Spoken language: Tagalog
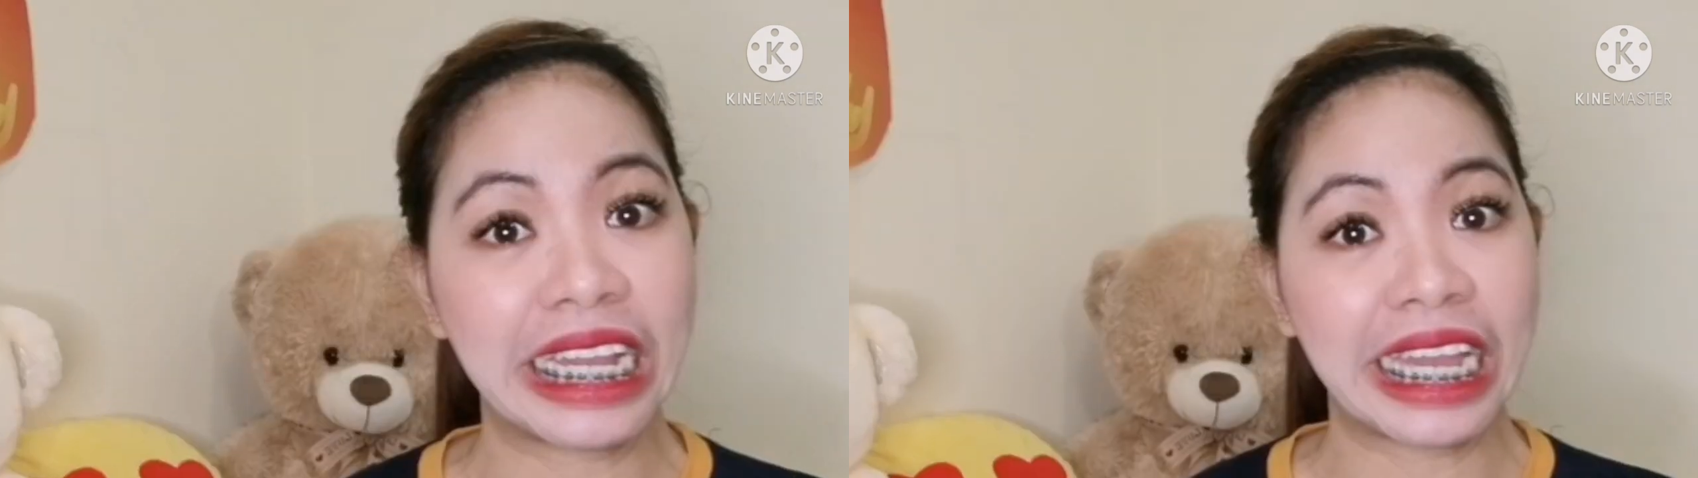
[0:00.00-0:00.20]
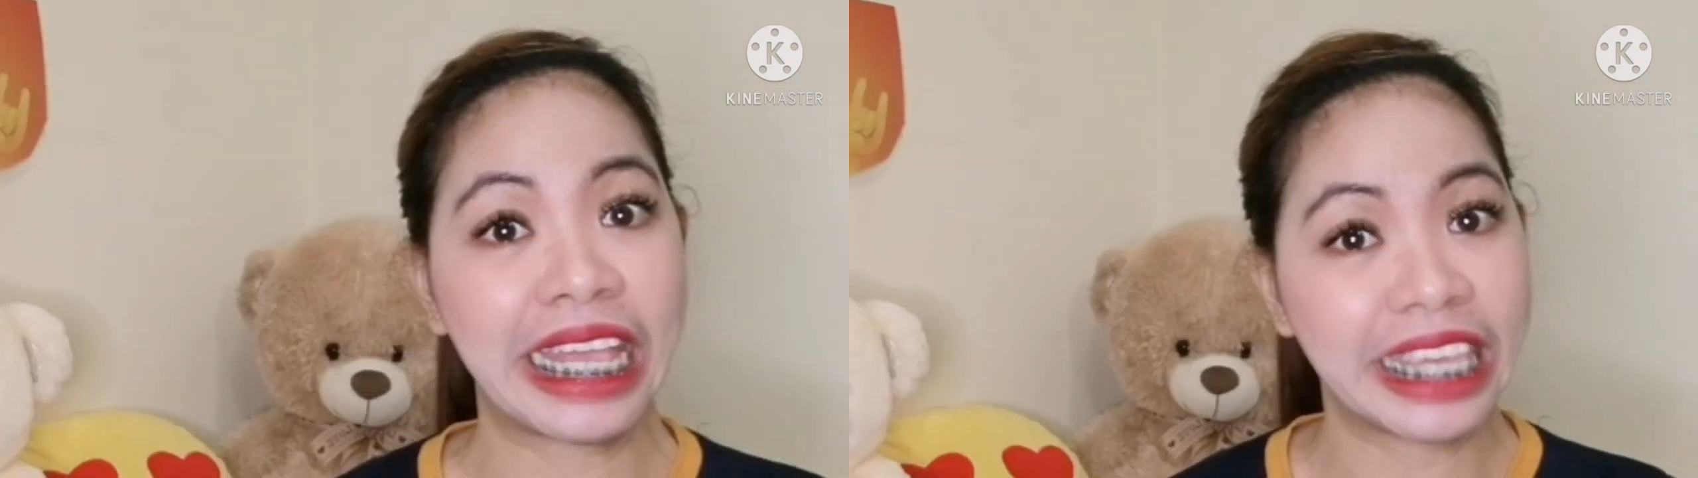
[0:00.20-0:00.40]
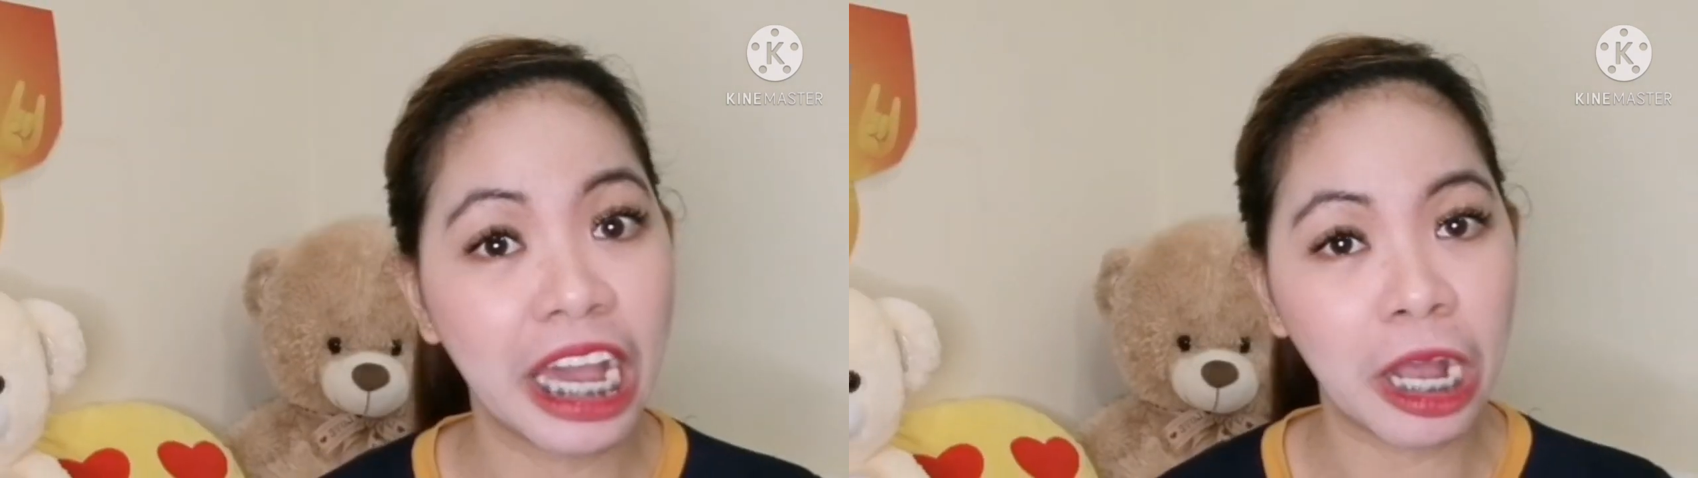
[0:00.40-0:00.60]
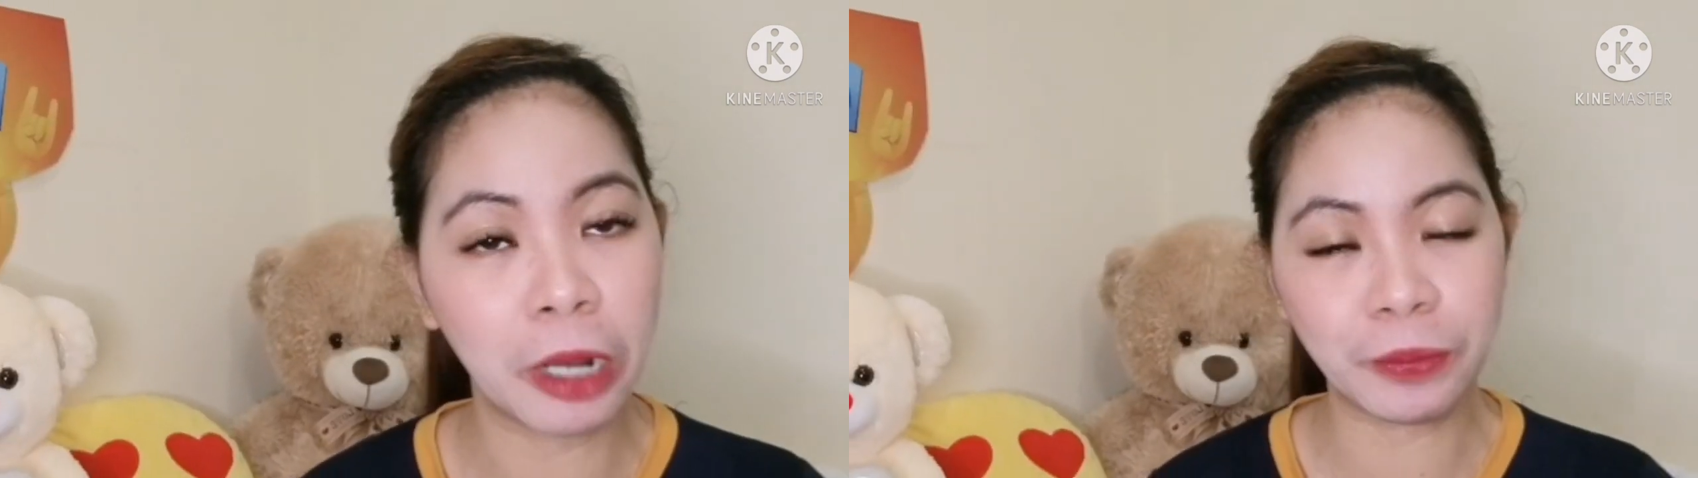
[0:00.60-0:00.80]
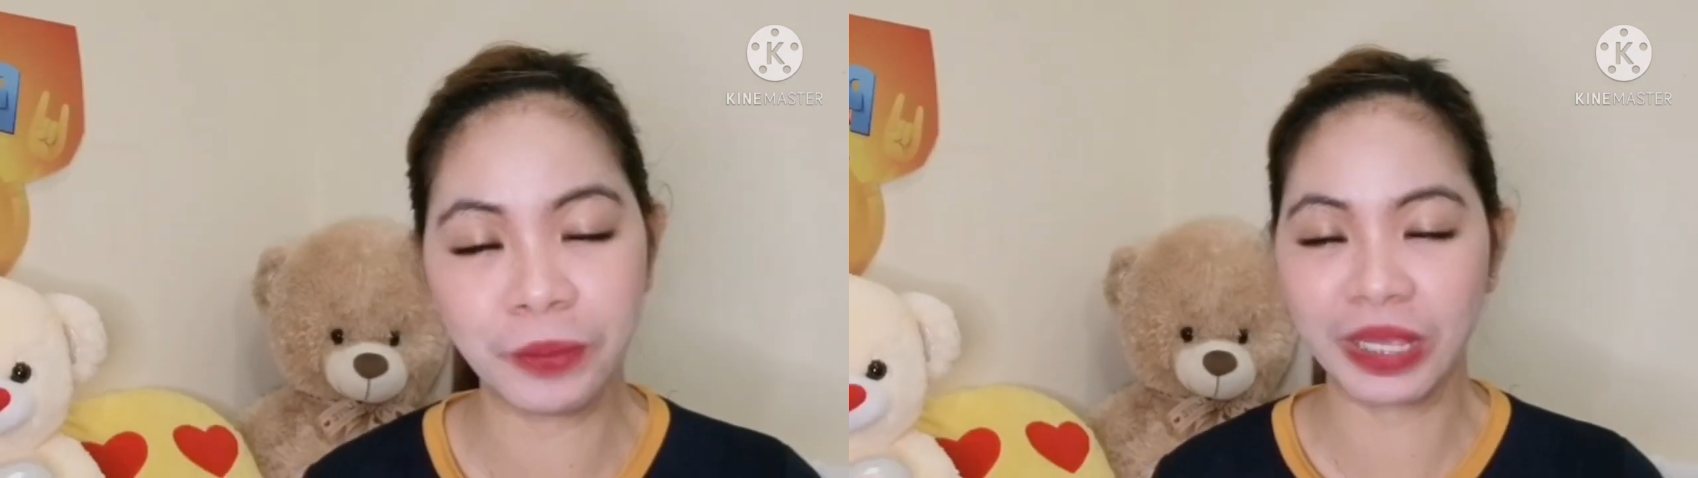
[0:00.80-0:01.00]
na kanya.
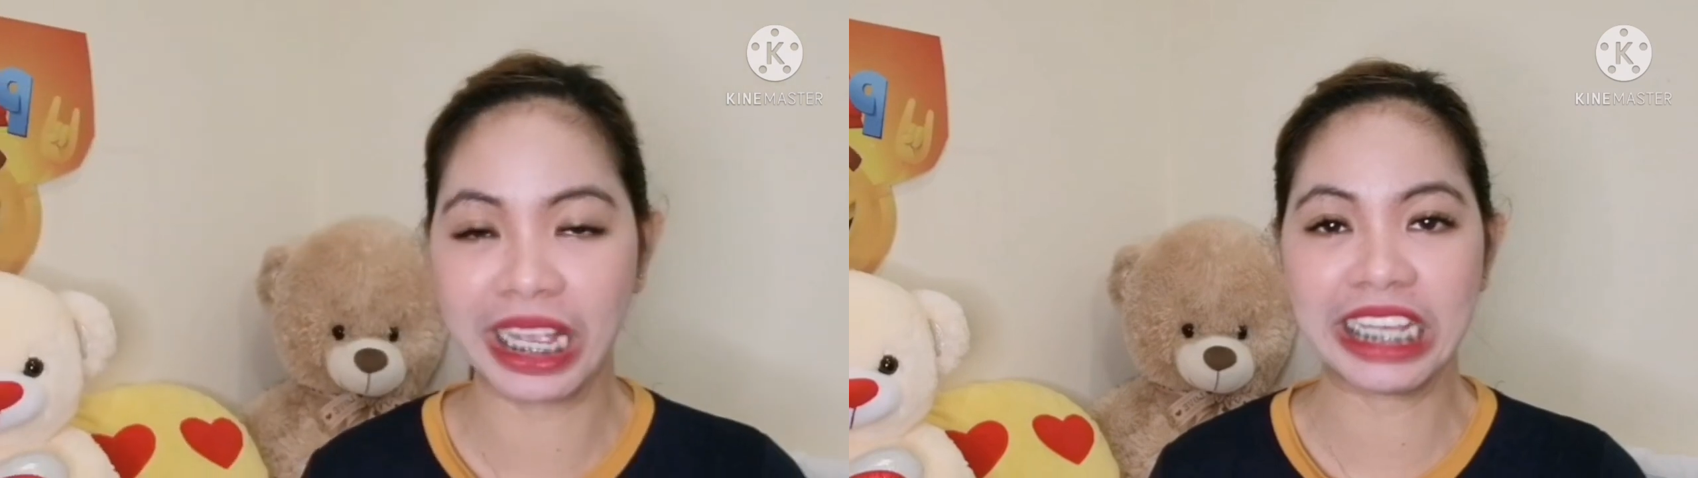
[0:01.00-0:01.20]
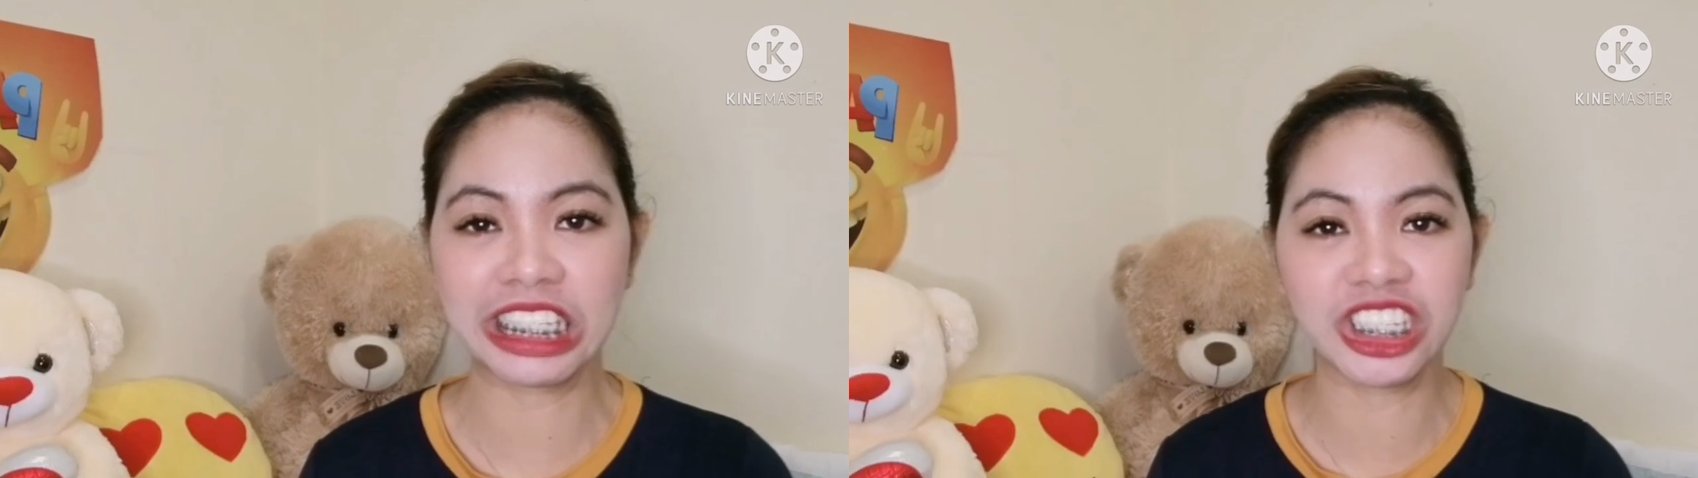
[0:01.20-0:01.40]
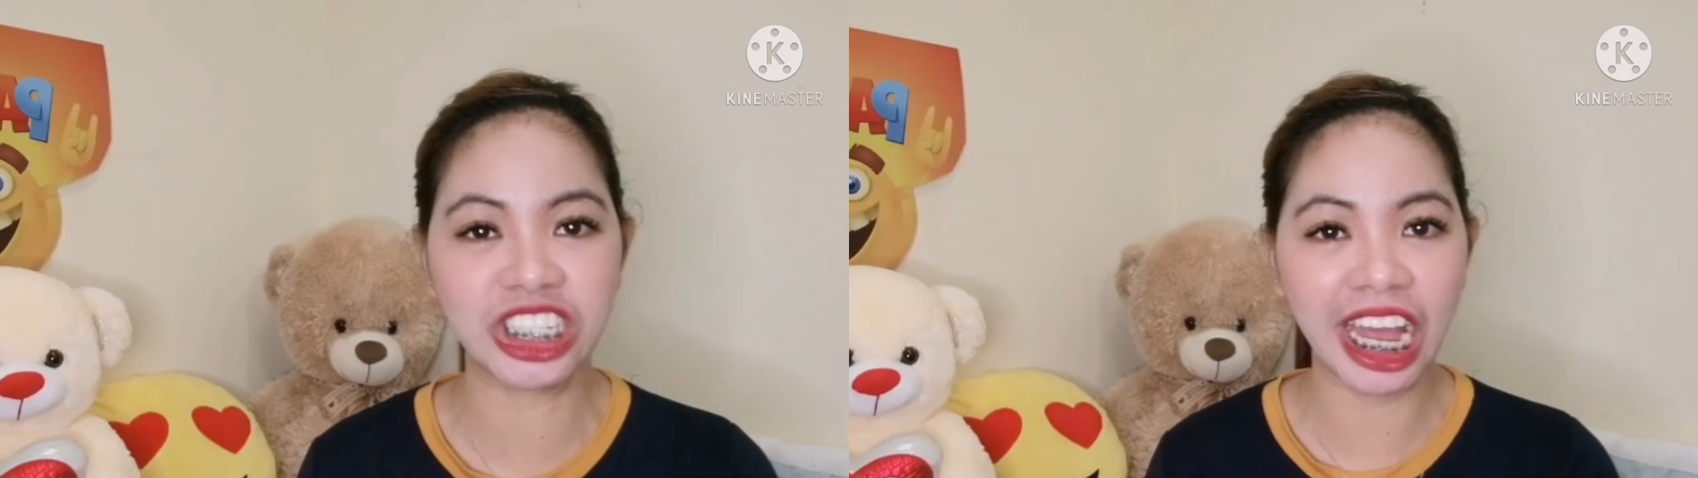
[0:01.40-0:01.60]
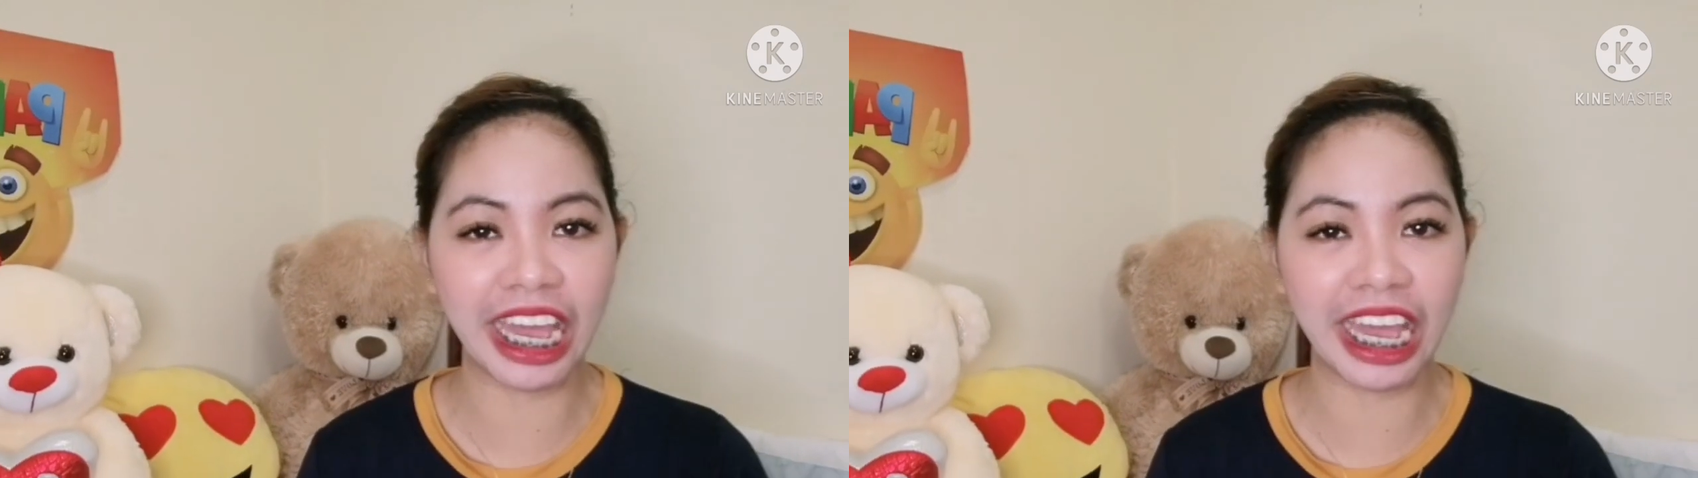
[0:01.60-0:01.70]
Anong Sky.